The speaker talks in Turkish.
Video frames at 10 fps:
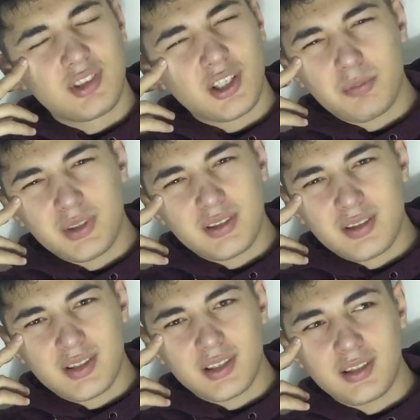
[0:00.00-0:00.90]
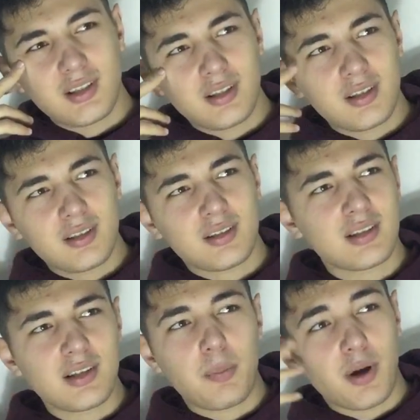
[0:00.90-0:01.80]
Canımın sıkıntılığını
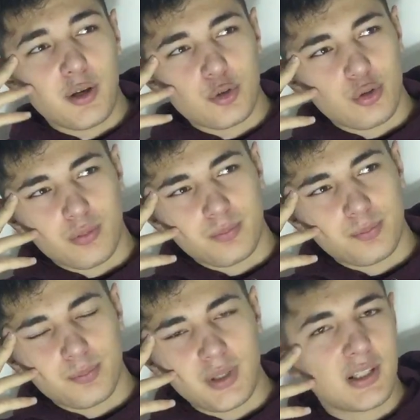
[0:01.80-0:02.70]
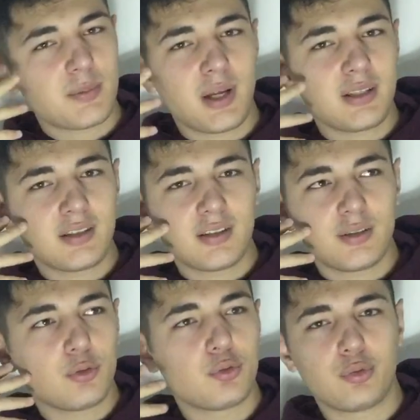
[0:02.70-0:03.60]
sizle paylaşıyorum. Biraz
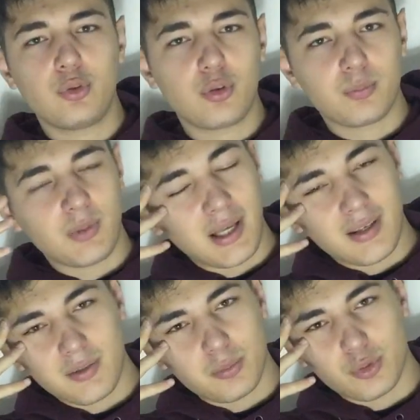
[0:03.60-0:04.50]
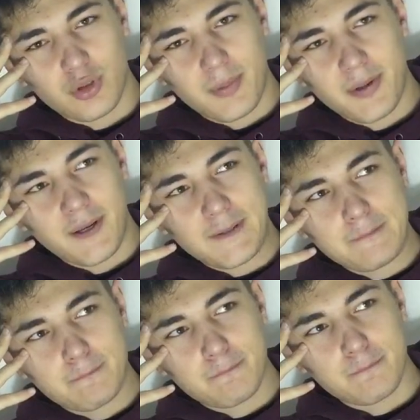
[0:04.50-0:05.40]
belki üşlüyorum yani bunu
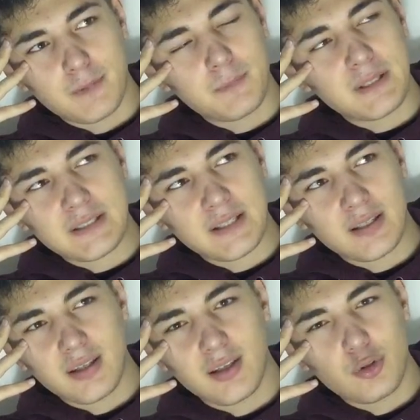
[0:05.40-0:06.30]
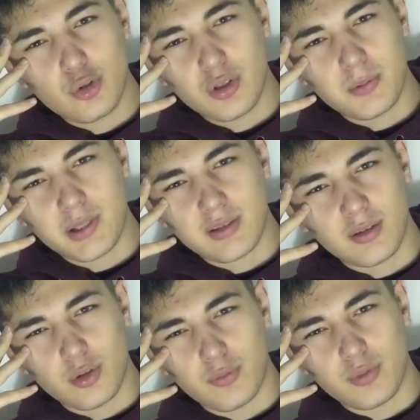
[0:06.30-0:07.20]
kameraya. Ve biraz sanki geçiyor gibi
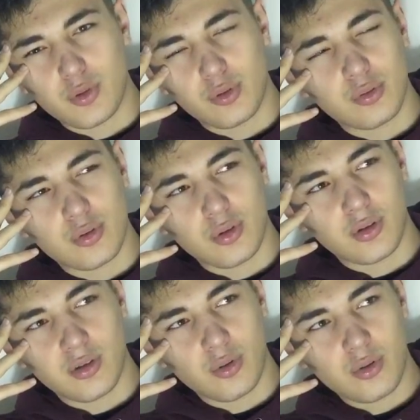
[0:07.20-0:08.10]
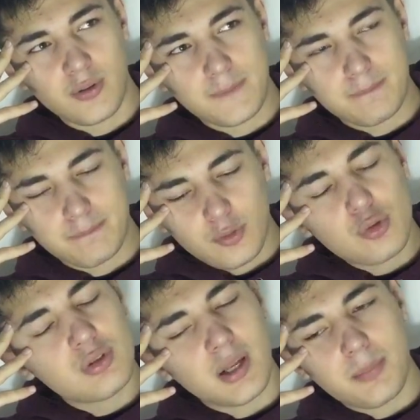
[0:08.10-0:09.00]
hissediyorum videonun sonuna doğru.
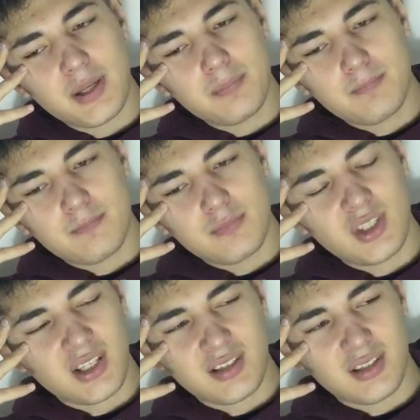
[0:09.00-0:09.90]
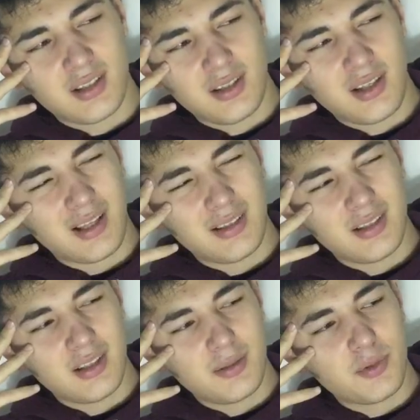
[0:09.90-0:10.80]
Dostlar benim can sıkkınken
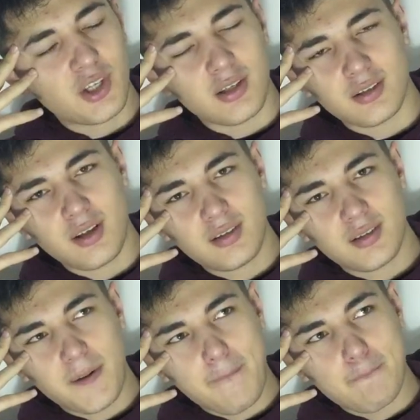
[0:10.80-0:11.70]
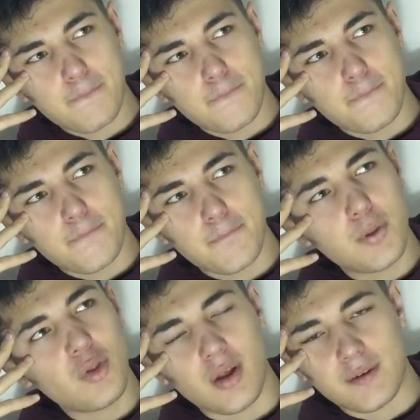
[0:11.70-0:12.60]
dinlediğim şarkılar
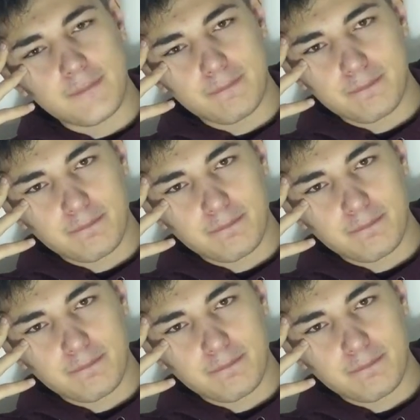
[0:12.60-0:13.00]
bunlar.